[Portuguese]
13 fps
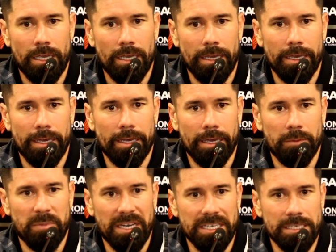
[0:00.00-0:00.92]
é,
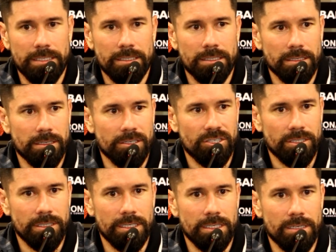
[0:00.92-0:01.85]
países,
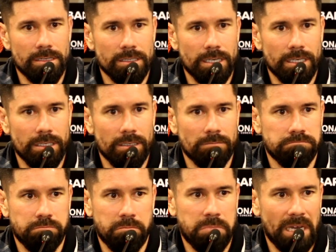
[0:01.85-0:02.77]
grandes ligas aí
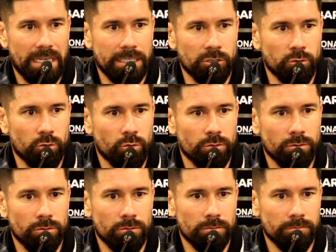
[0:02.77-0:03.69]
parando
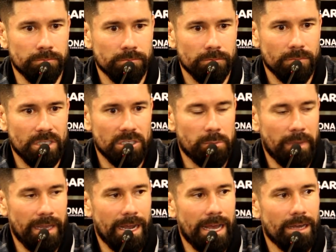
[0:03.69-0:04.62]
tudo,
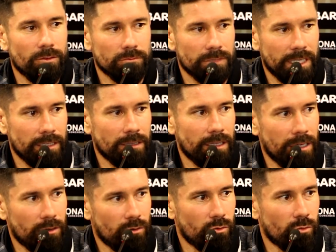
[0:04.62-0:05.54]
esperaram né, ter
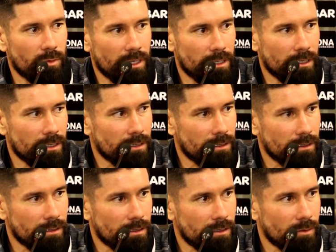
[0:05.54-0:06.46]

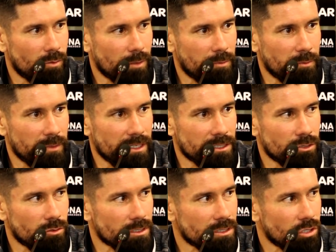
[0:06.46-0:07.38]
alguma uma primeira
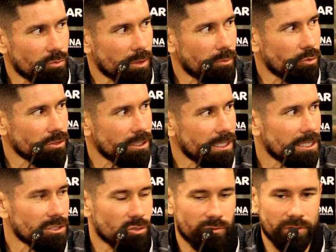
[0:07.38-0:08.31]
situação para poder
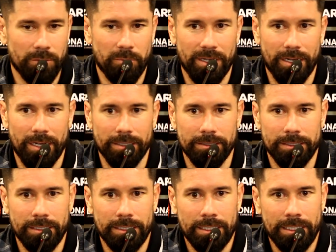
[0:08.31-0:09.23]
resolver parar.
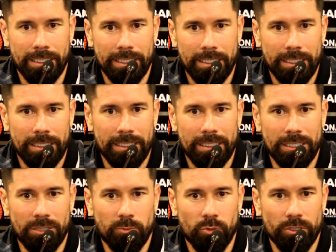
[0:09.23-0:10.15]

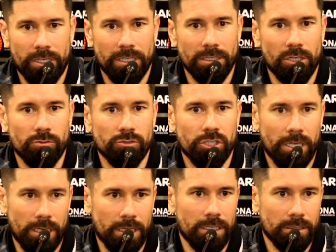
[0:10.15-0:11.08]
E por que não
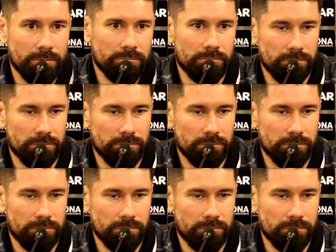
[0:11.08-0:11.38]
já